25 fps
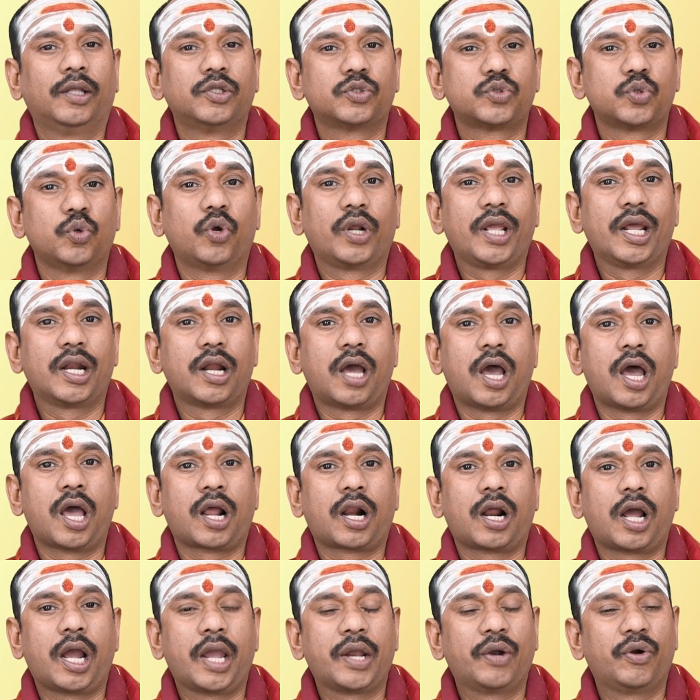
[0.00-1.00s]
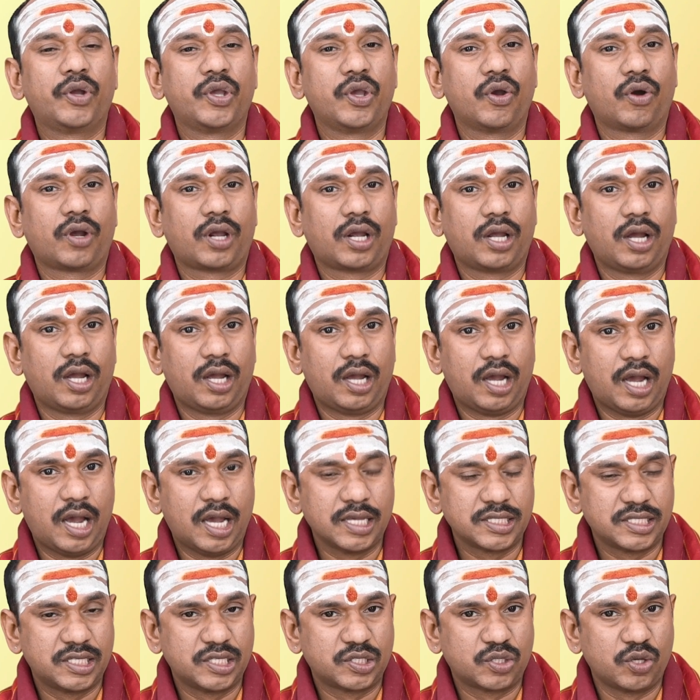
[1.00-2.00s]
సూర్యనారాయణుడి యొక్క
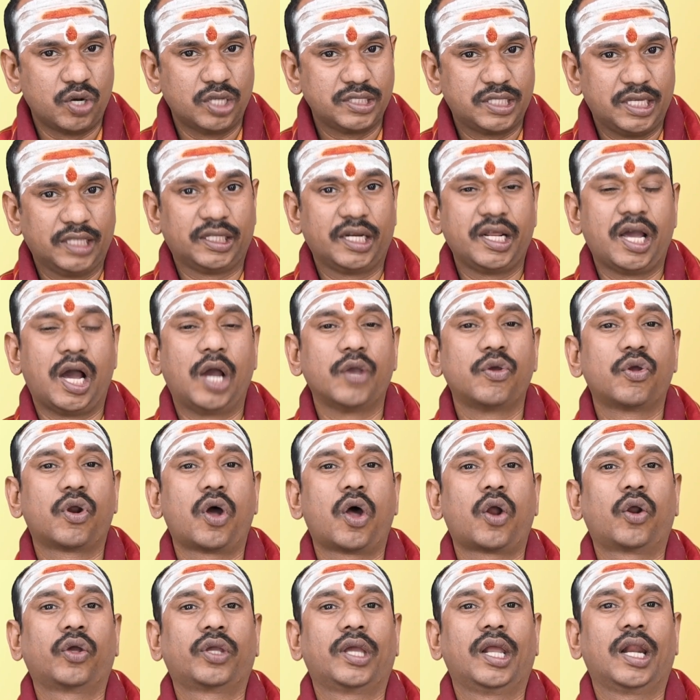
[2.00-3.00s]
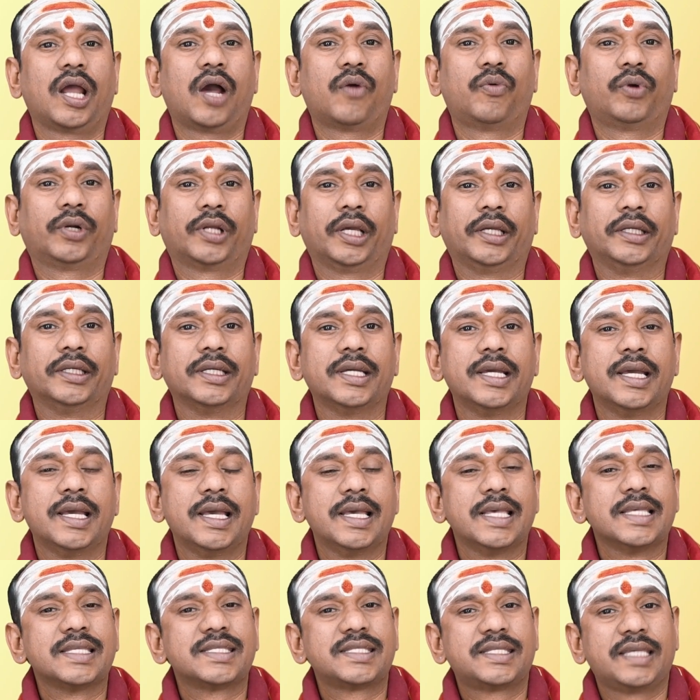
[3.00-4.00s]
ఆశీస్సుల చేతనే ఆయురారోగ్యాలుగా ఉంటాయి
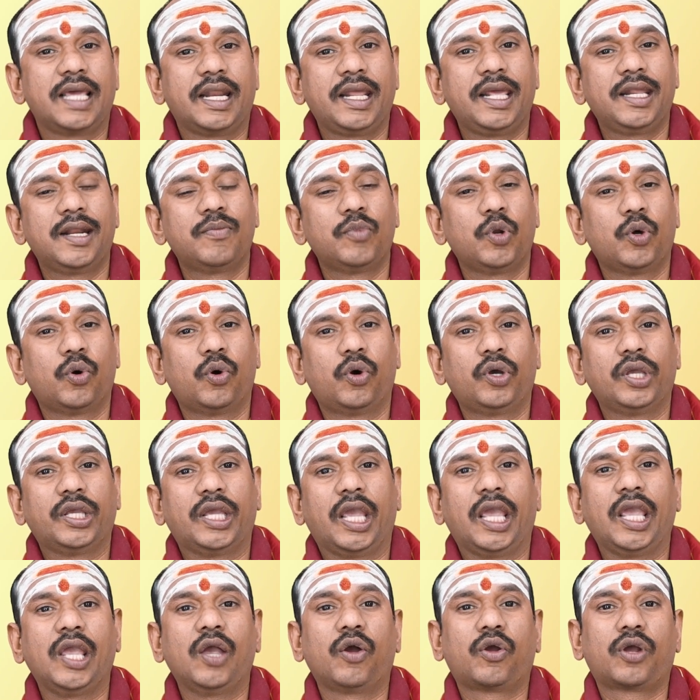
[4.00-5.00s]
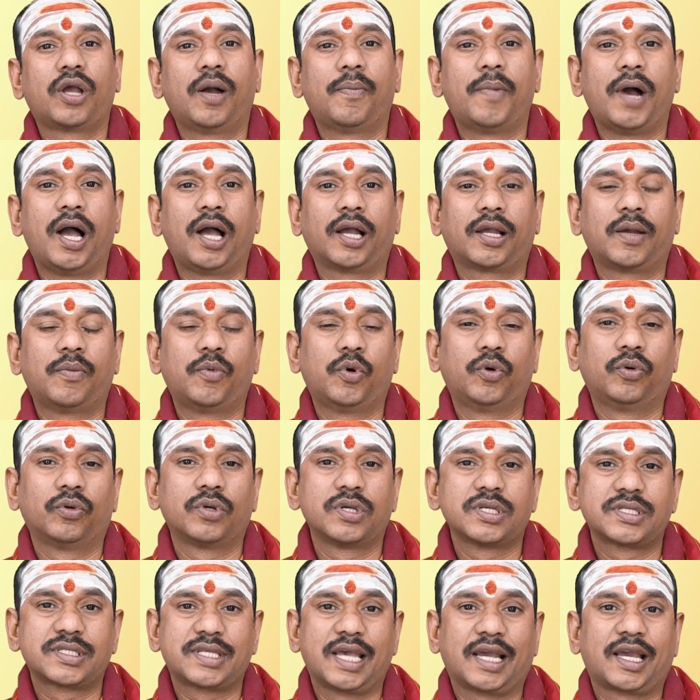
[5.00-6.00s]
శరీరంలో ఏ యొక్క భాగము
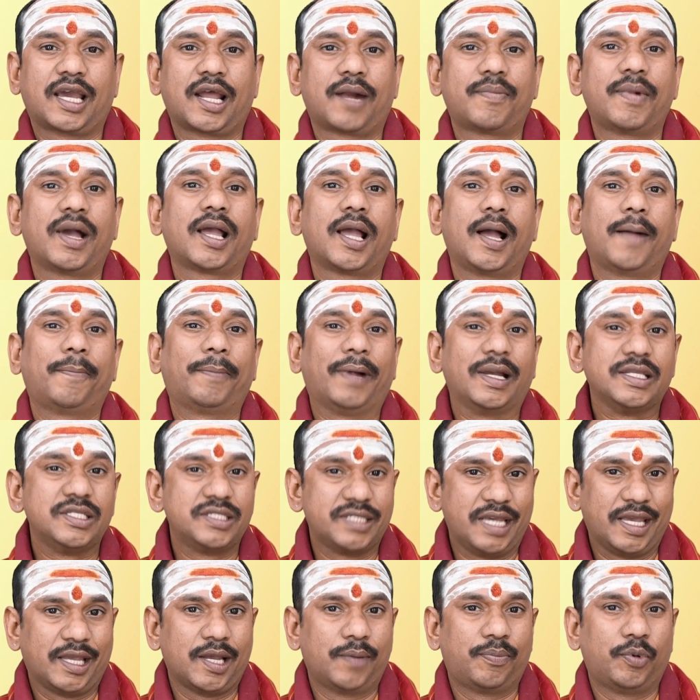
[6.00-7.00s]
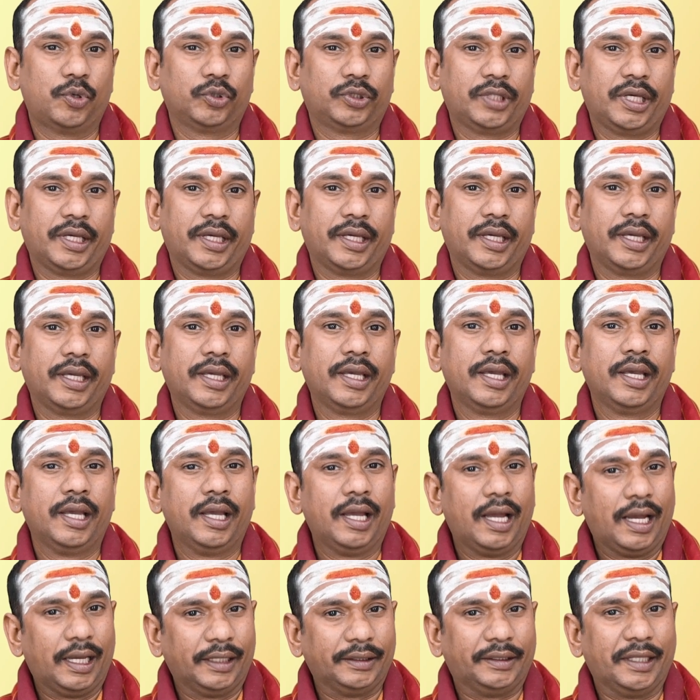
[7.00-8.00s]
సక్రమంగా పనిచేయకపోతే
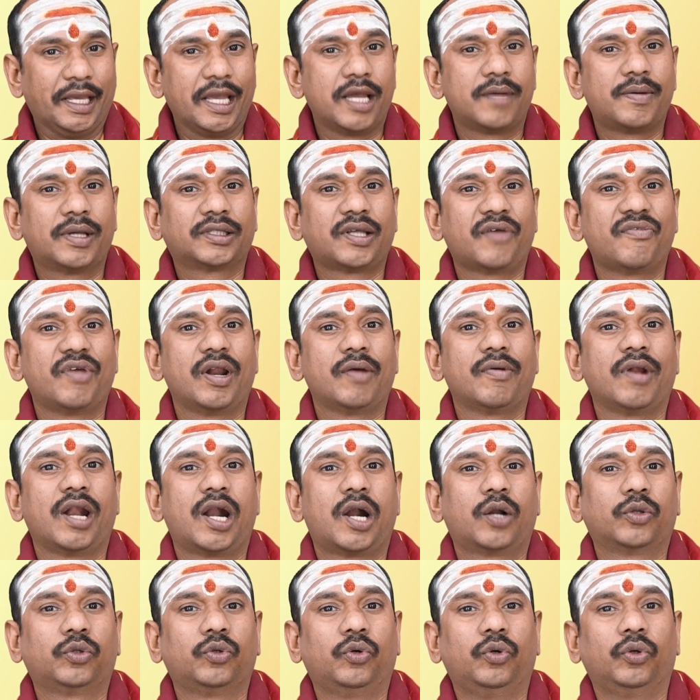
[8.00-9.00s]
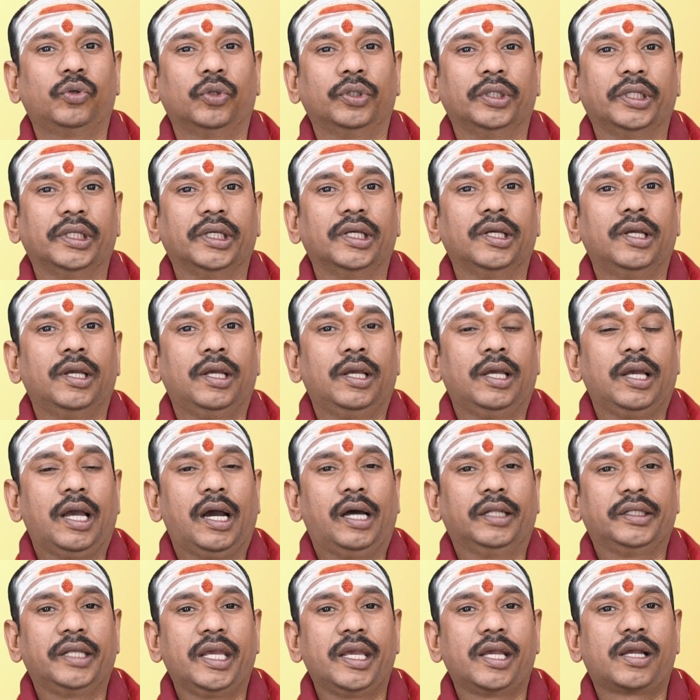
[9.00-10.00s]
దేహం అంతా విలవిలాడుతూ ఉంటుంది
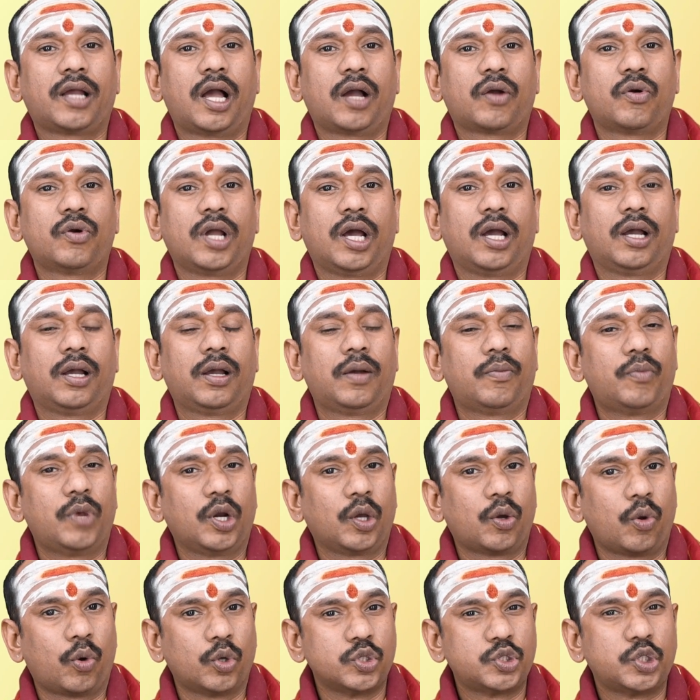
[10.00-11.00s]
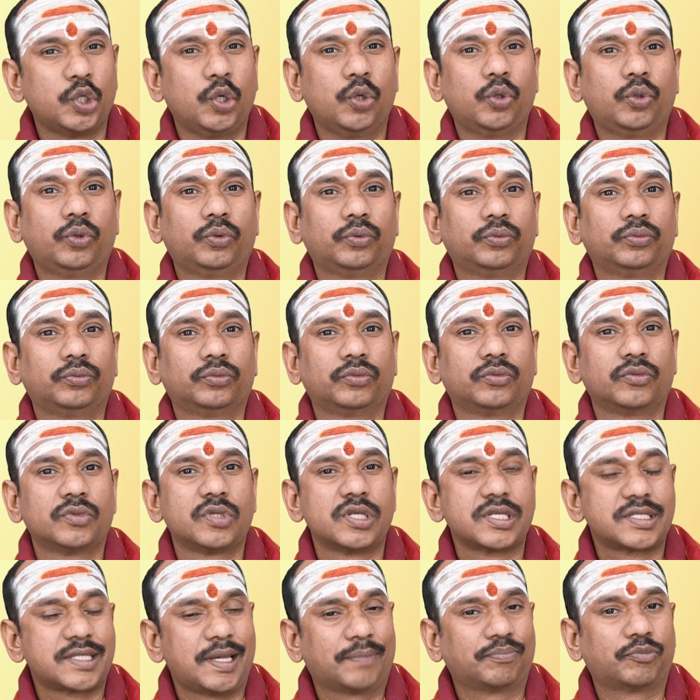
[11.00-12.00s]
అదే కాకుండా మనకు ఋషులు
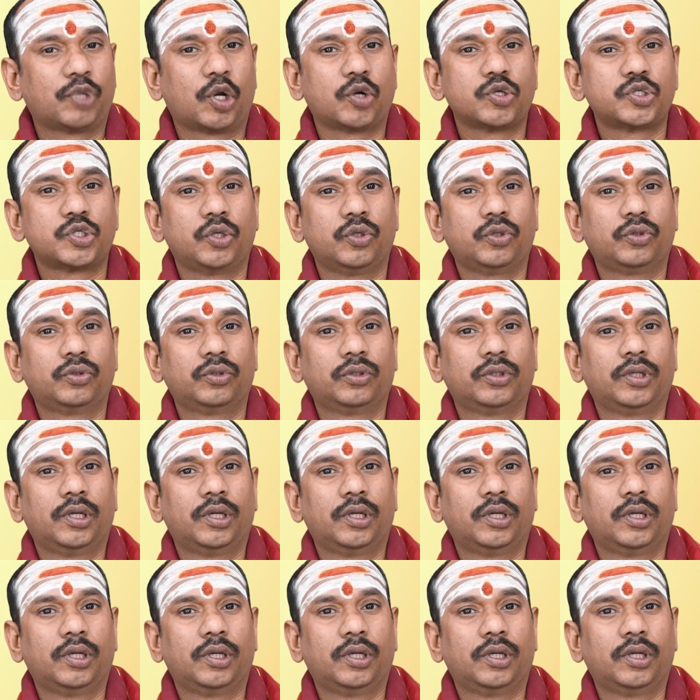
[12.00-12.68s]
సప్త ఋషులు